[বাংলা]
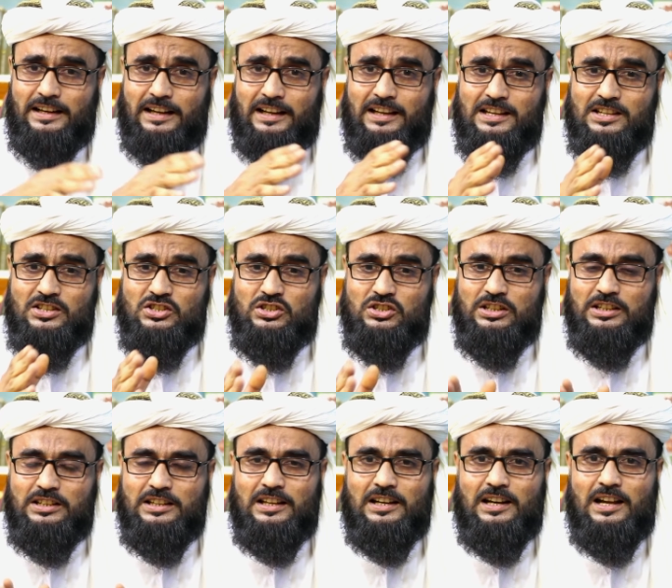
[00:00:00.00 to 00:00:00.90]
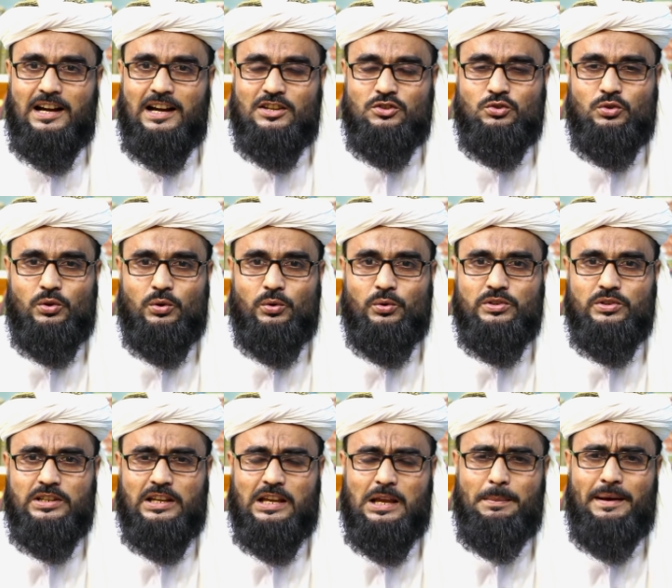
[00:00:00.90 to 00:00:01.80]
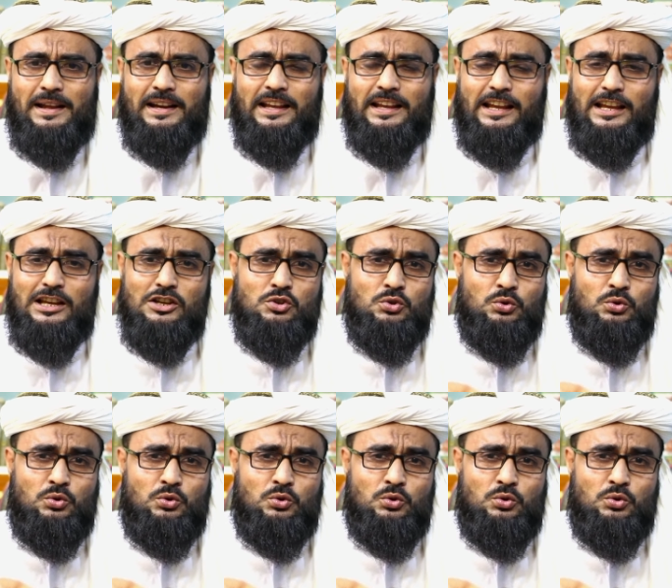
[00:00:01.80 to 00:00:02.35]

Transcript: নাকি জিনের আসর রয়েছে এবার এই